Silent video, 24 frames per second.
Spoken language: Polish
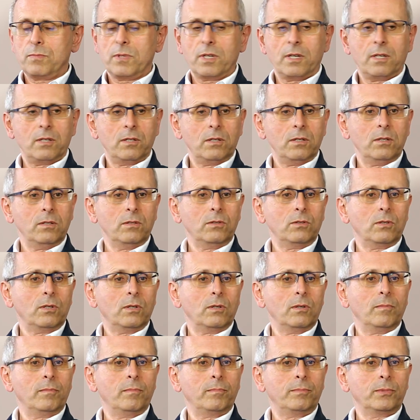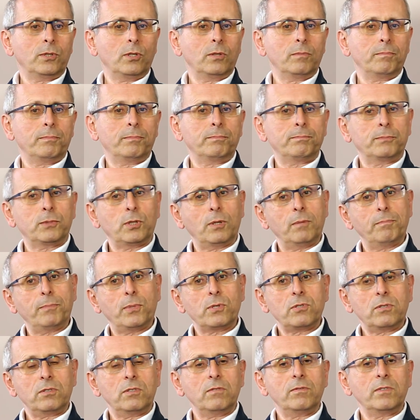zmiany, to ten, ten
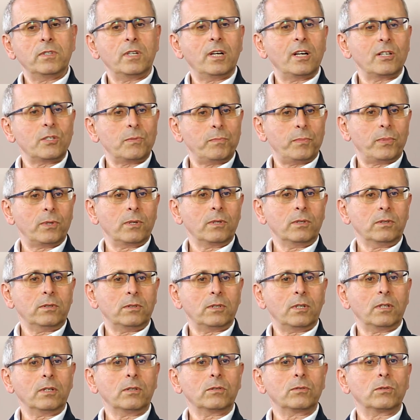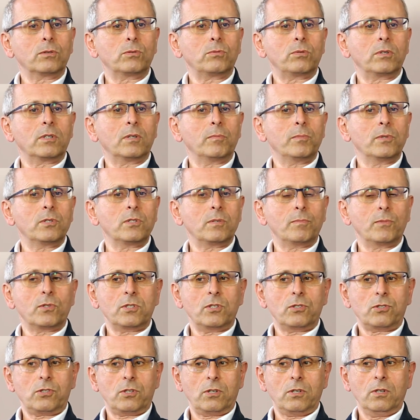pozytywny aspekt, tak, do którego będzie
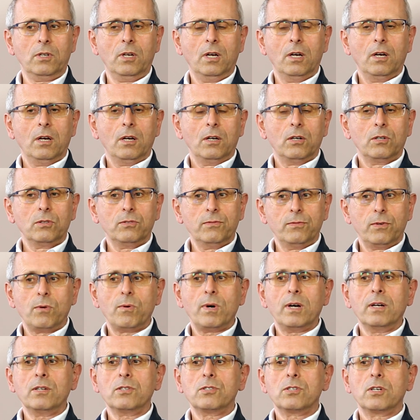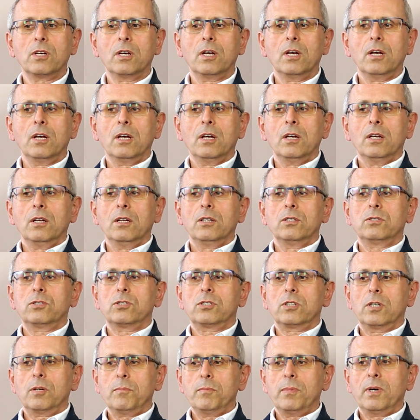można się odwołać,
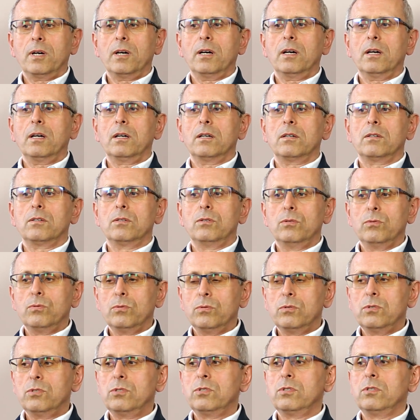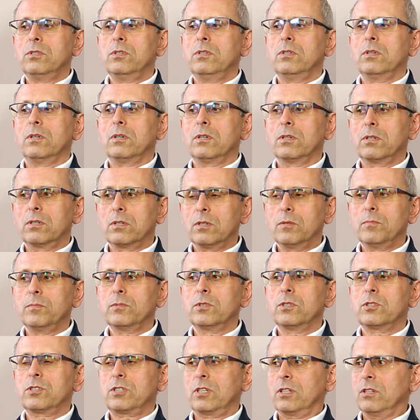trzeba ludzi
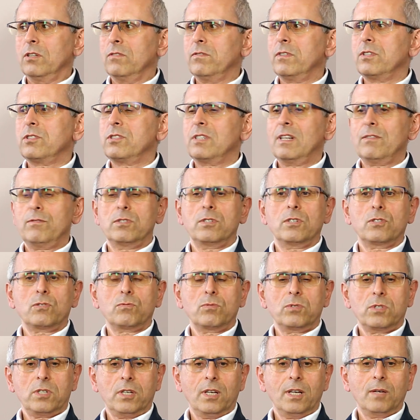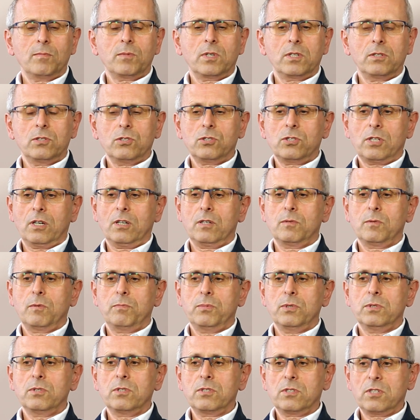ogromnie szanować. Nawet ja słyszałem kiedyś taką
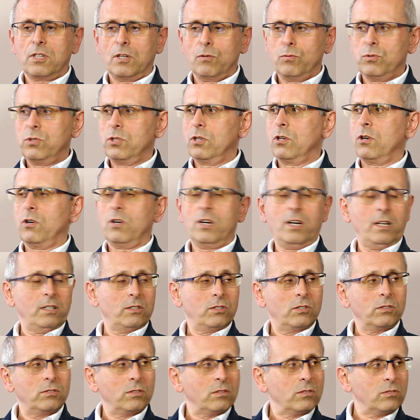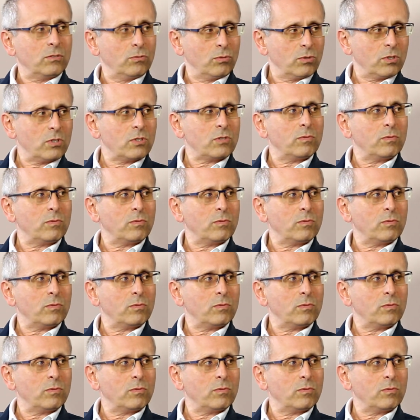opinię, że trzeba ludzi kochać. To jest duże